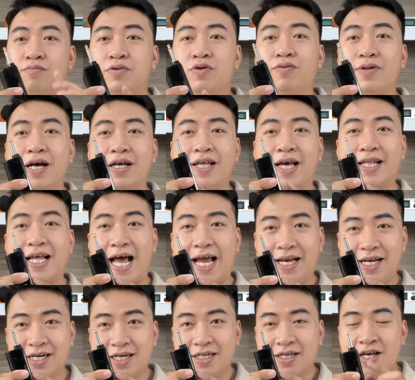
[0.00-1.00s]
chúng ta có thể
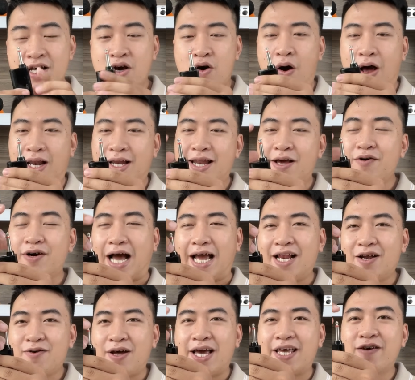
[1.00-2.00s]
thay được, hoặc là nếu gãy
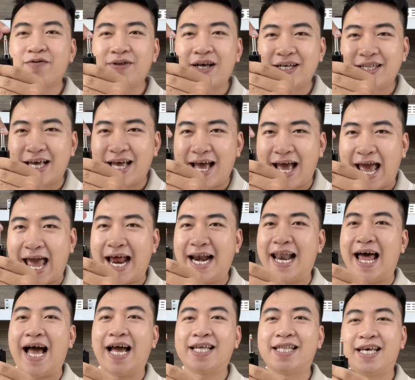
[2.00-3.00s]
đầu này chúng ta có thể hàn
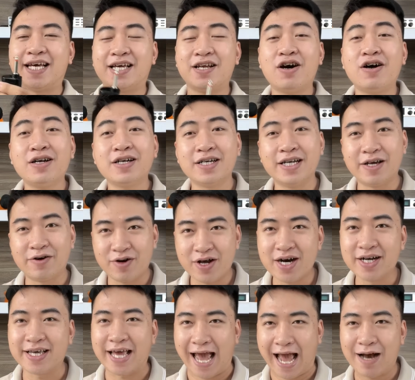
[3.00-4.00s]
lại, thì cái đó là điều
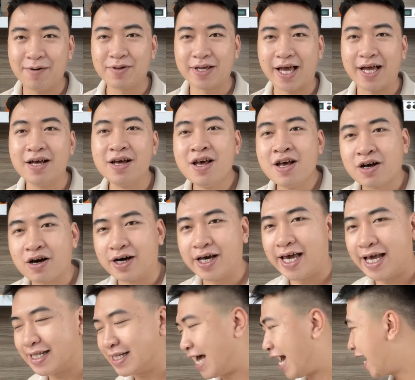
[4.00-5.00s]
đơn giản rồi nhá. Còn
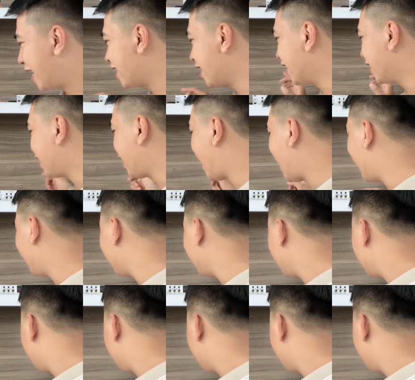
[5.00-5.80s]
hiện tại những cái